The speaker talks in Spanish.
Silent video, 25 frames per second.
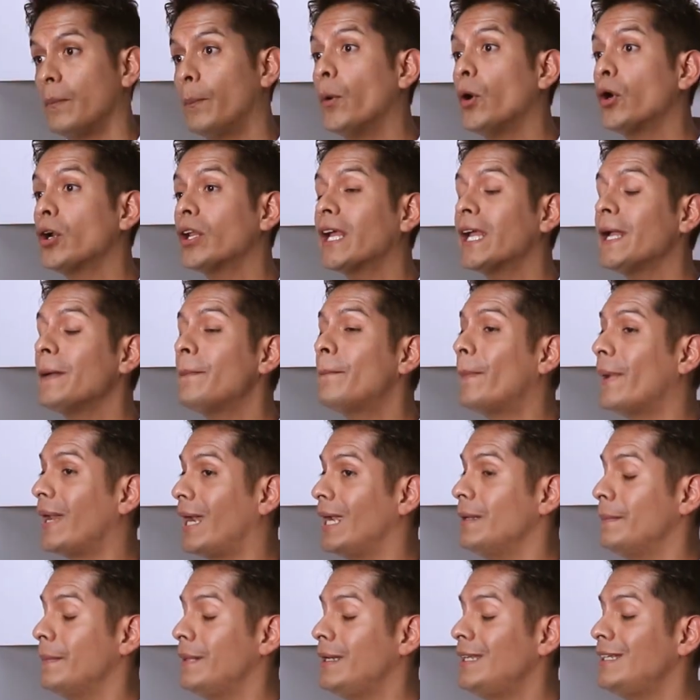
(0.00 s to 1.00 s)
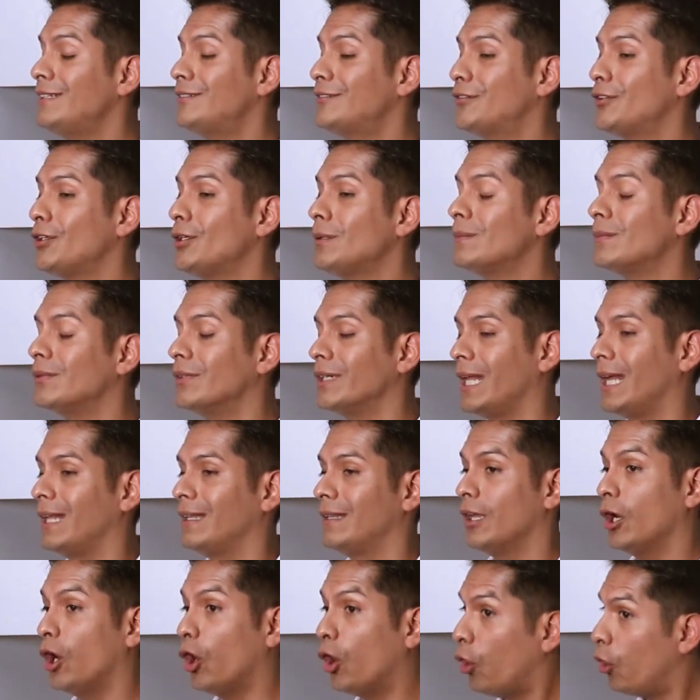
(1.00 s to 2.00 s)
porque para el ministro
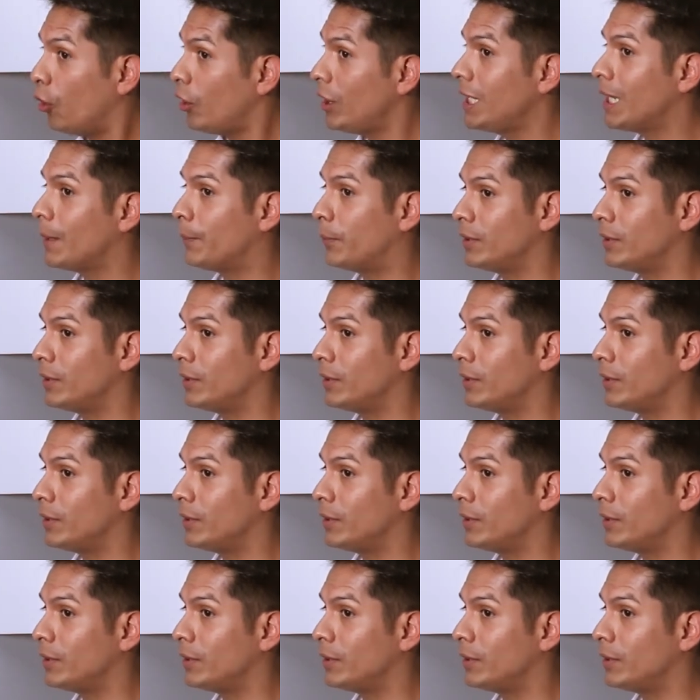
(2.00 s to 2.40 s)
Morán, hoy la